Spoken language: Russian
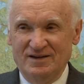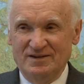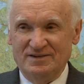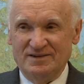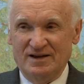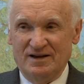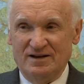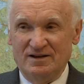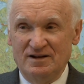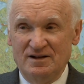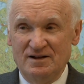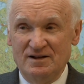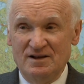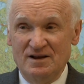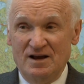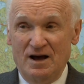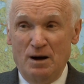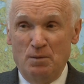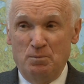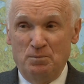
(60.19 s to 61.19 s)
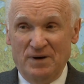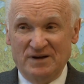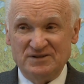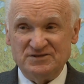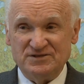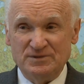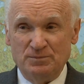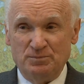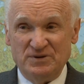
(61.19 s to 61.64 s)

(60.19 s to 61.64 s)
Да. Опасно